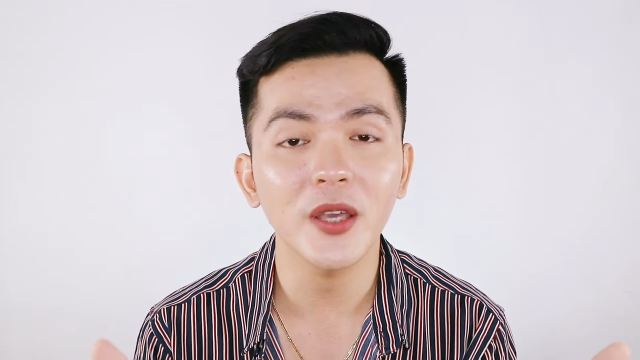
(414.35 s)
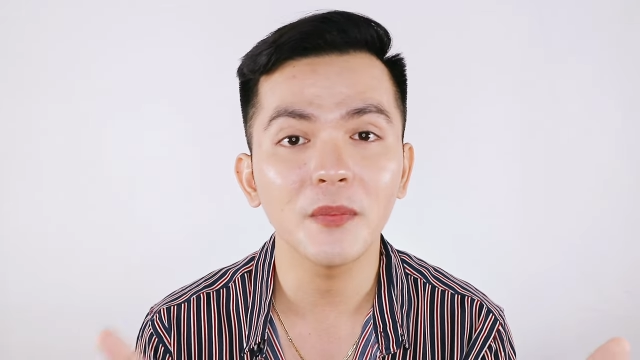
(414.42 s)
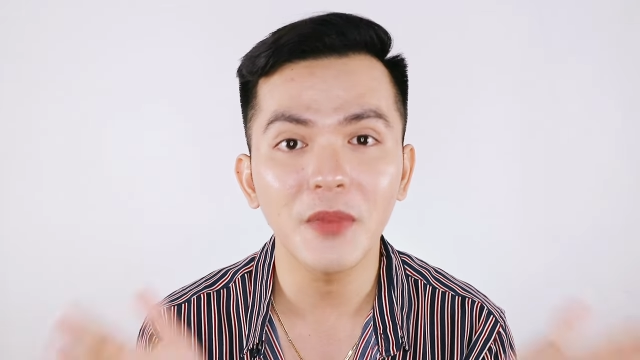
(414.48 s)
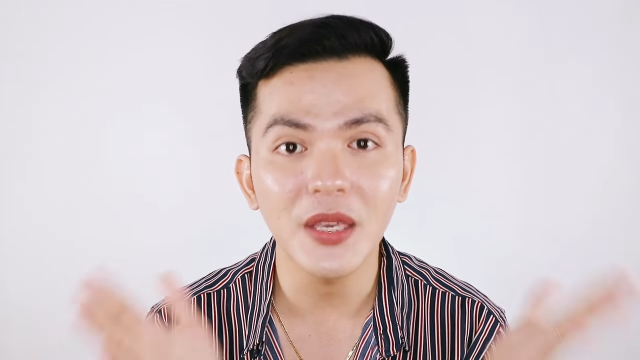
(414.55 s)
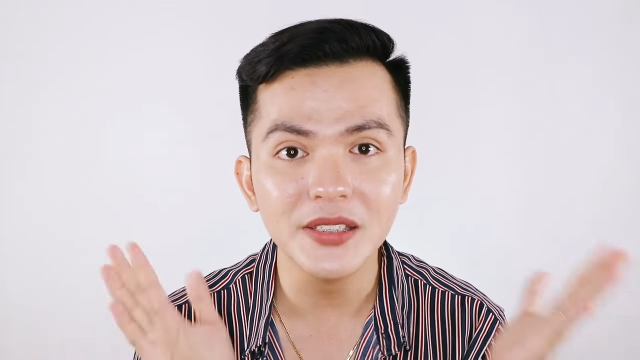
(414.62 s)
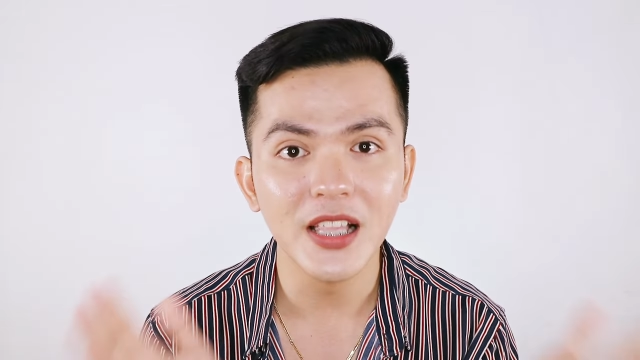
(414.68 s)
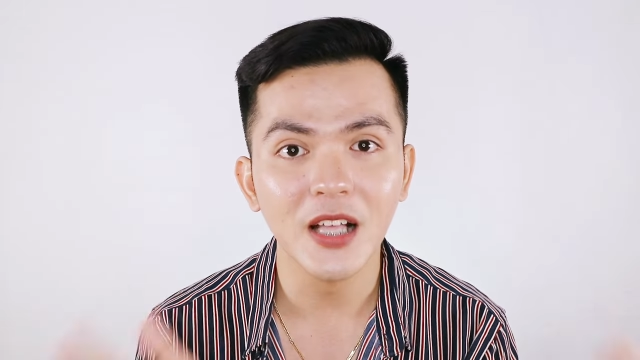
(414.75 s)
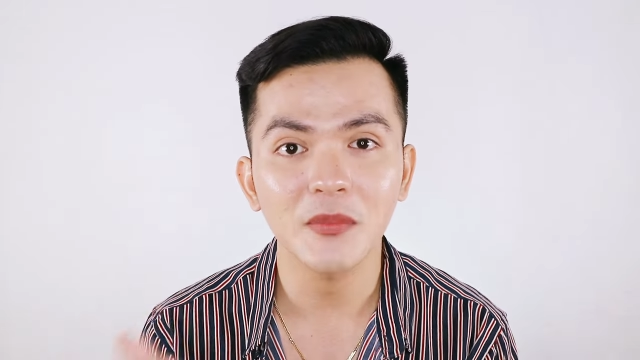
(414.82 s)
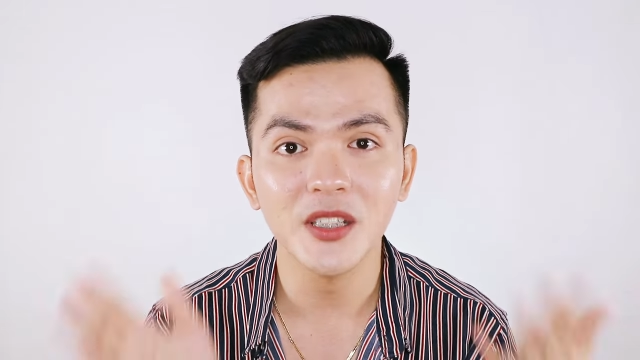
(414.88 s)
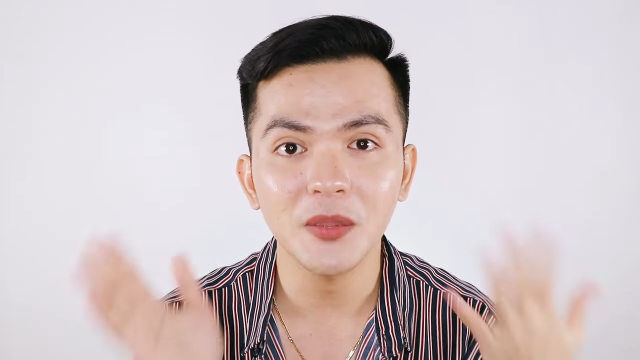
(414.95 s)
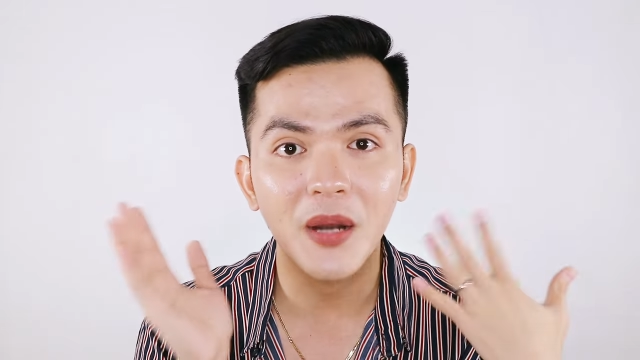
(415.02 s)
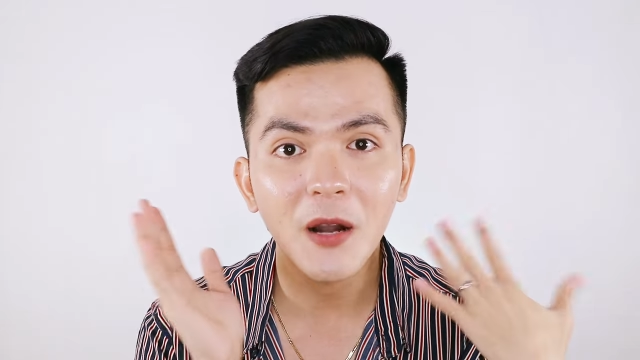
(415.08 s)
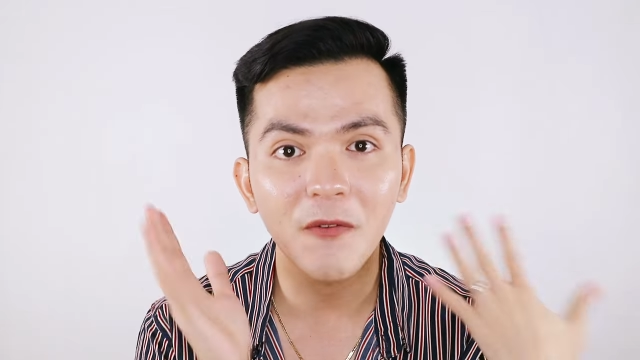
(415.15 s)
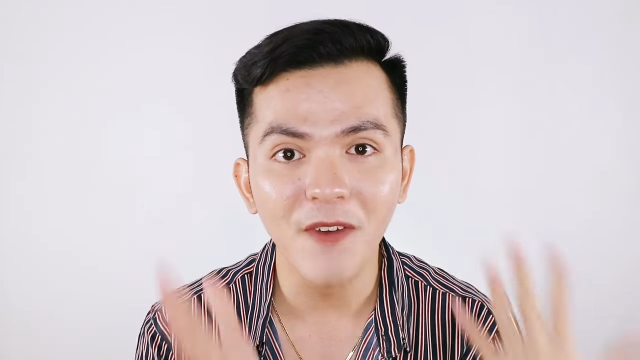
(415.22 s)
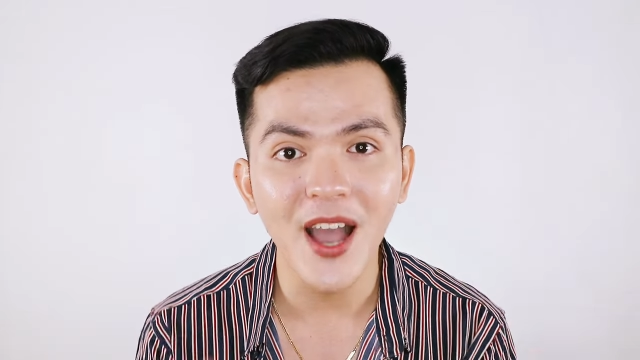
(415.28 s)
ay based lamang sa
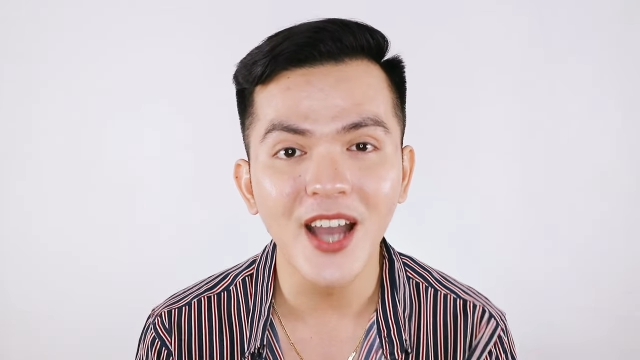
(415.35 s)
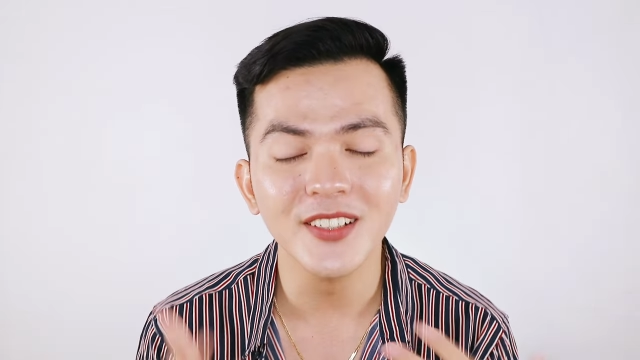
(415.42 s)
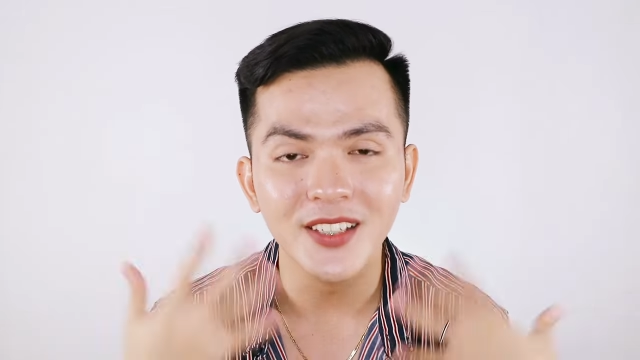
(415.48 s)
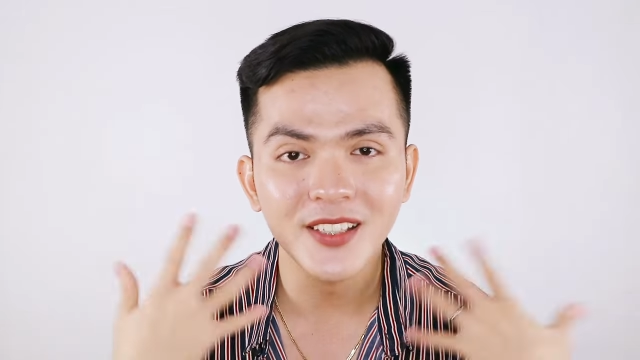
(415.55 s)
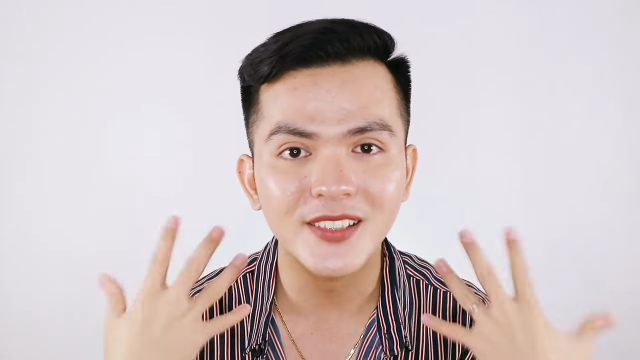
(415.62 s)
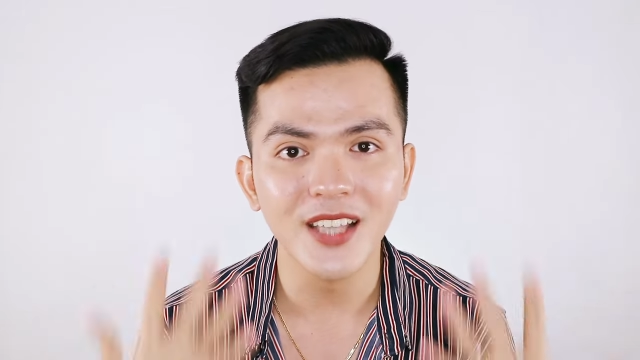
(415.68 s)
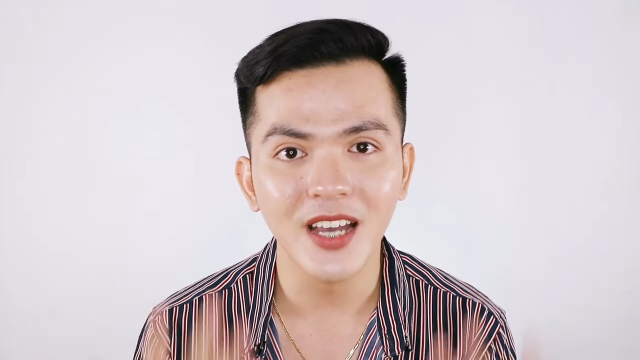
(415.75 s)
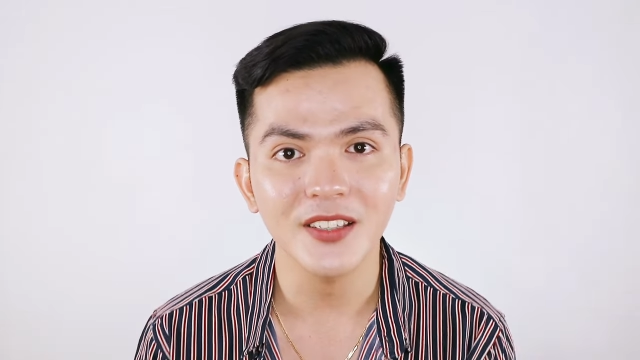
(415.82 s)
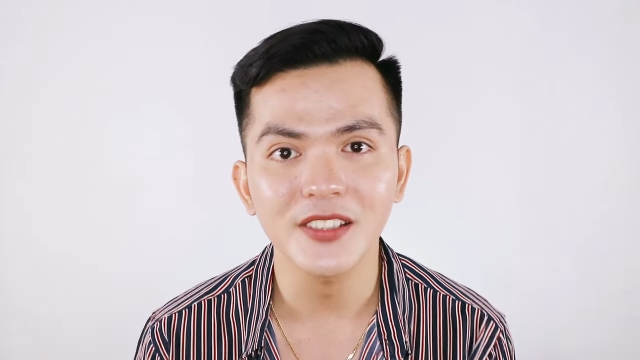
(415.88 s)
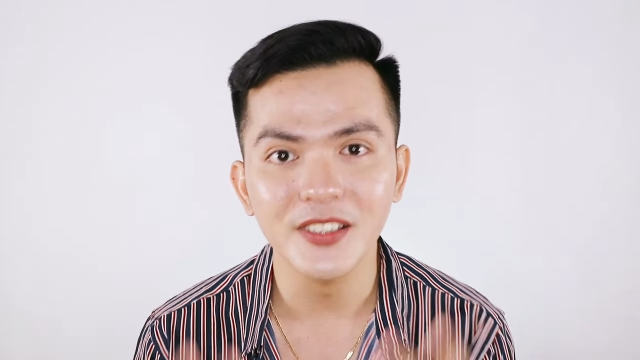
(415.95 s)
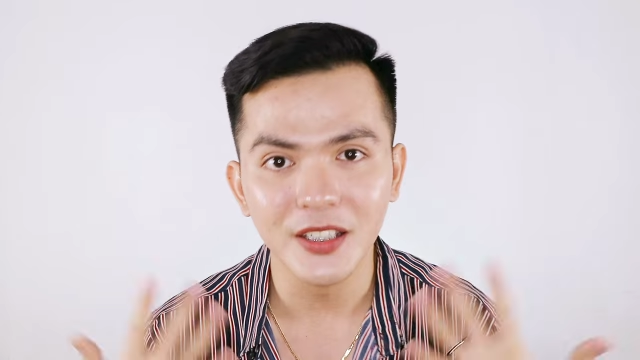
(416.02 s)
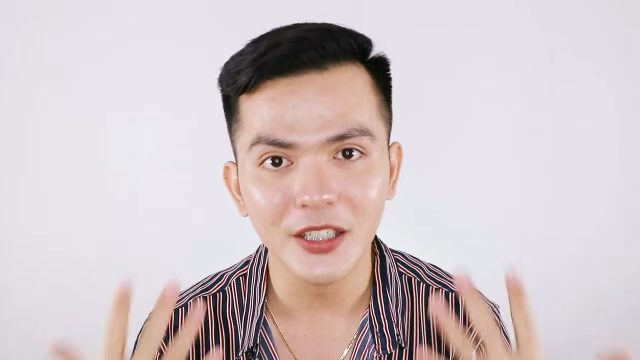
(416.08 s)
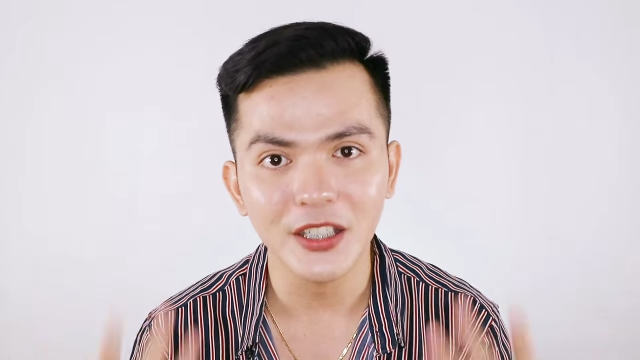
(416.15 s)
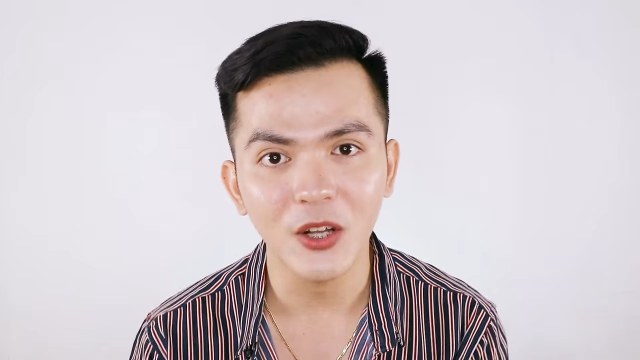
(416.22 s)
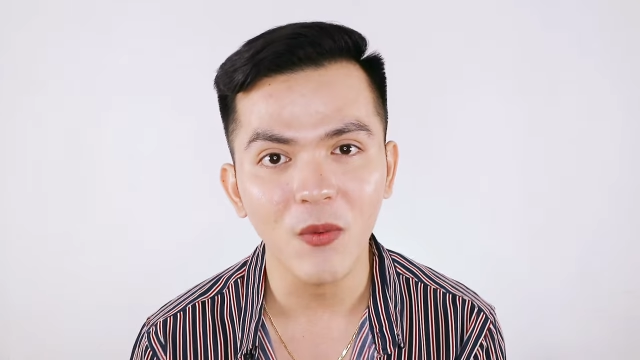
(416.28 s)
mga facts and
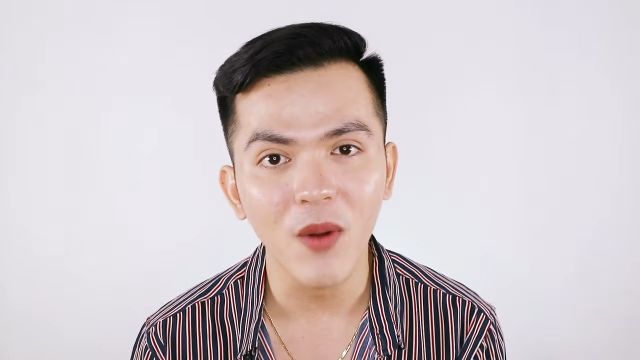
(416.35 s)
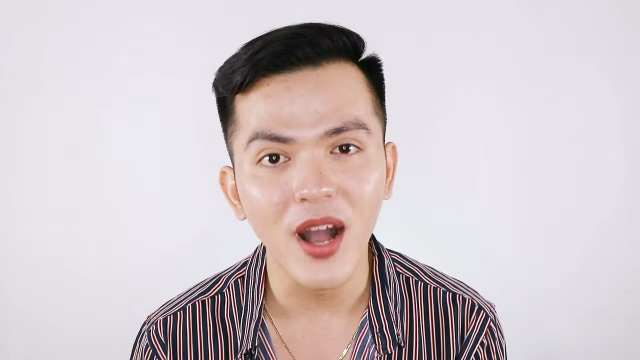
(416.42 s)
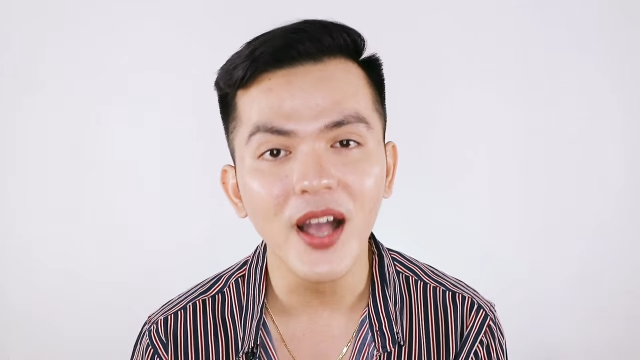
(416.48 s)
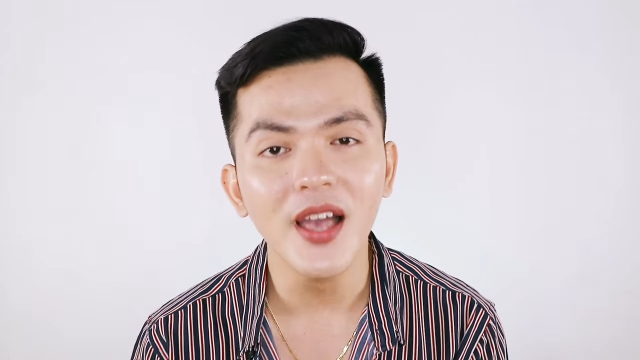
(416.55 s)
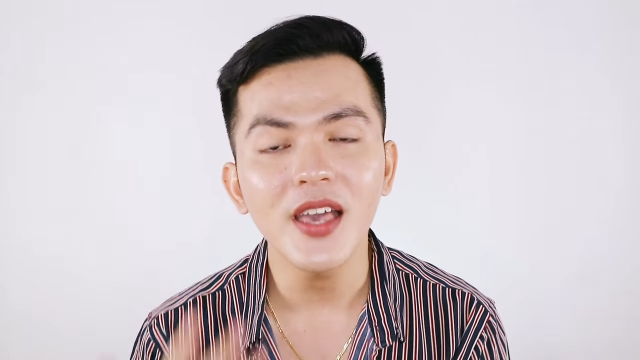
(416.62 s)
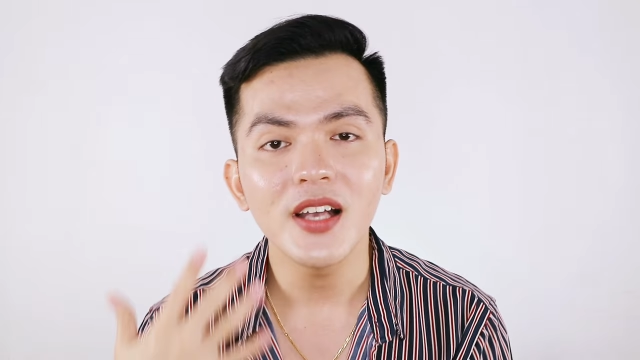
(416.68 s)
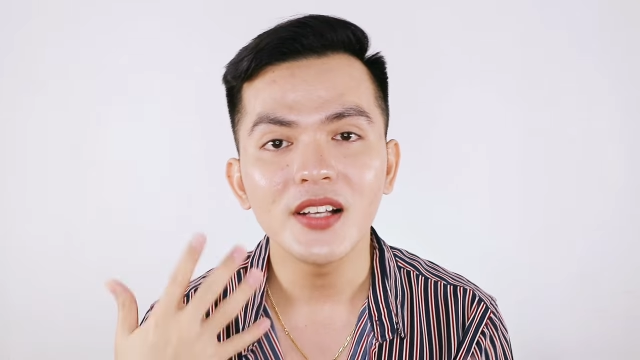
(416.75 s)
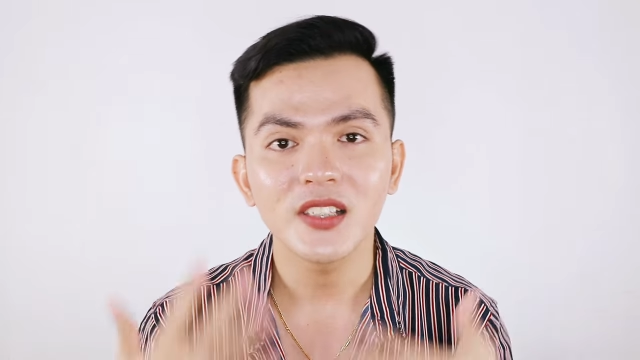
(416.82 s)
studies na ginawa